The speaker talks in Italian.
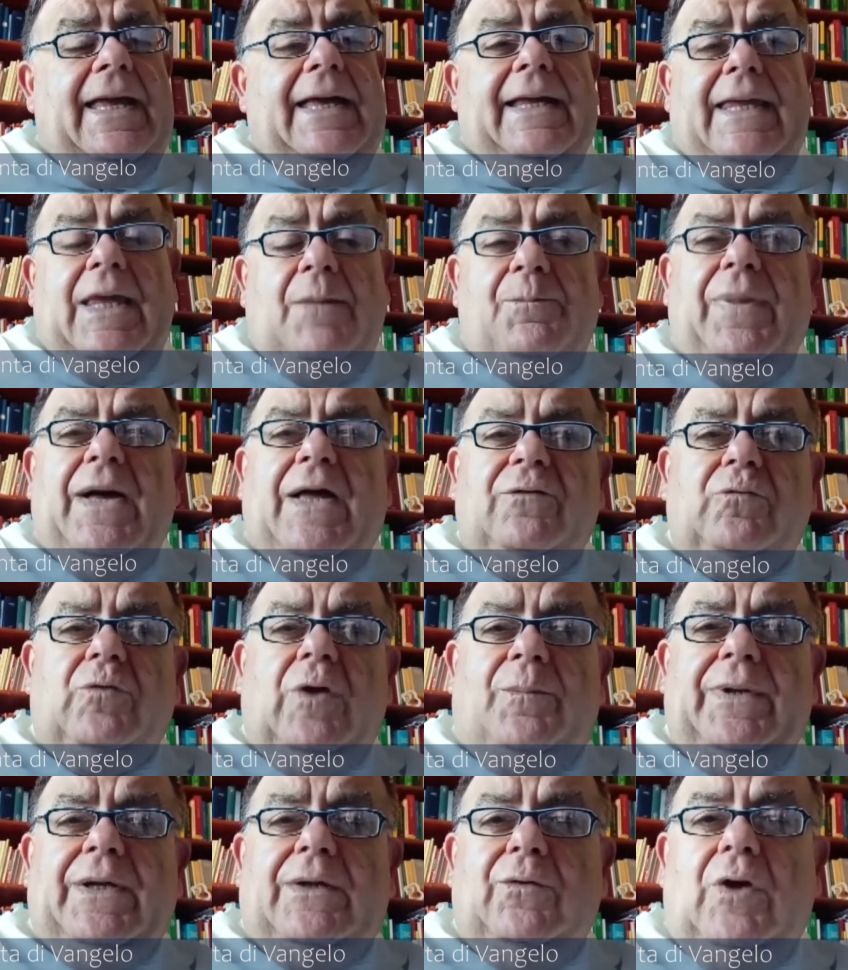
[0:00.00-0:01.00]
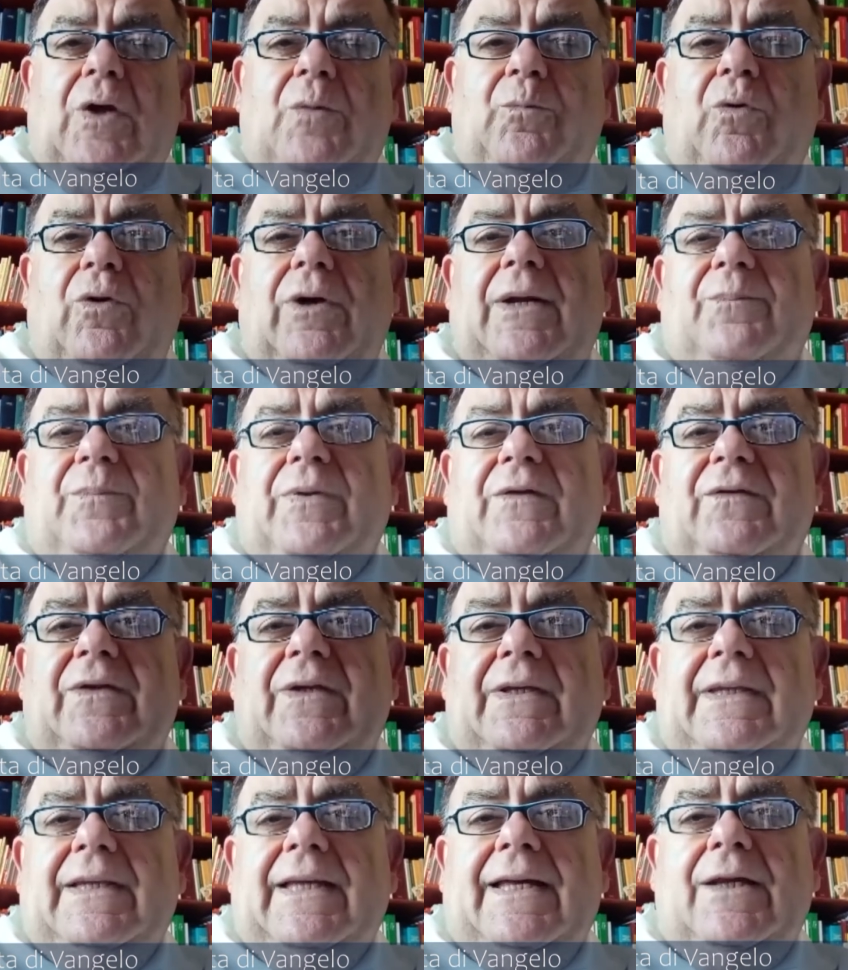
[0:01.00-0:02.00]
che Pasqua per noi può
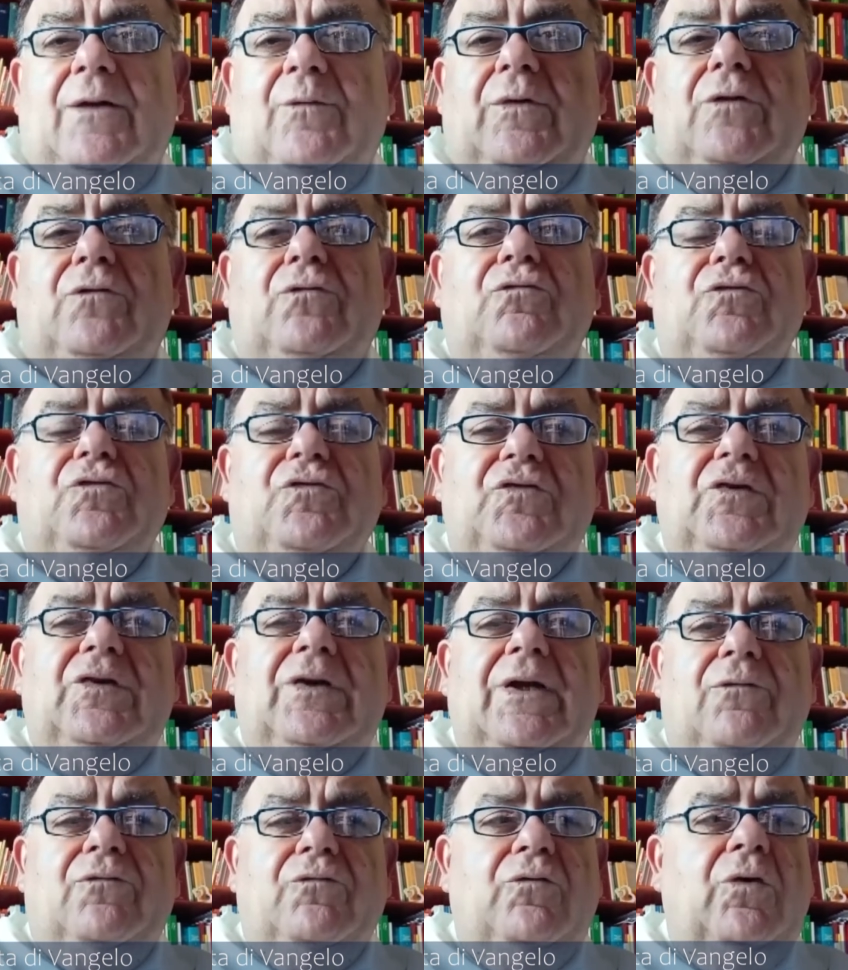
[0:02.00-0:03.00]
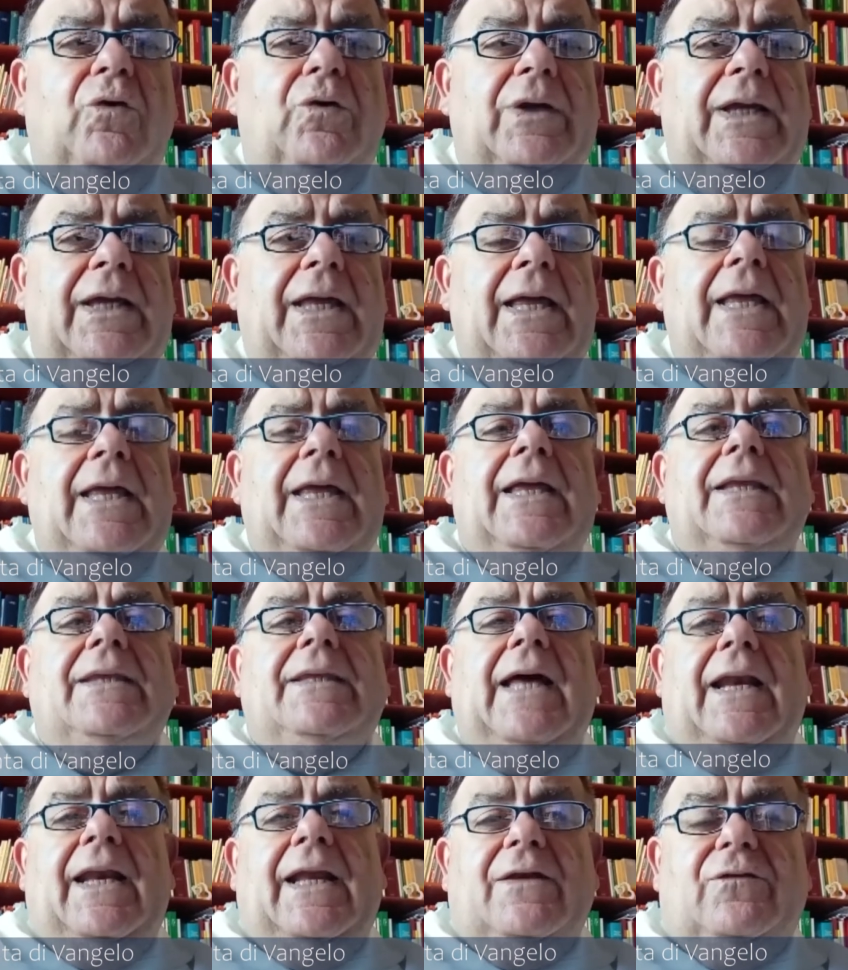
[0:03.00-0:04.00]
rappresentare questo uscire fuori
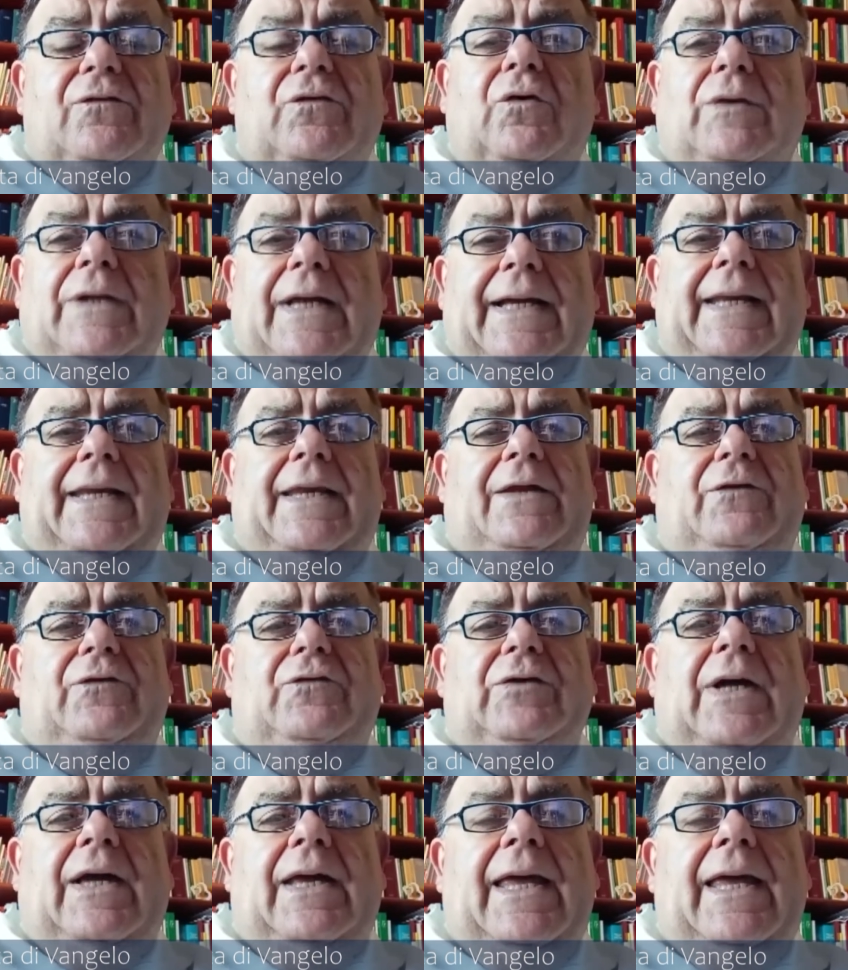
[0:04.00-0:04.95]
dalla zona grigia.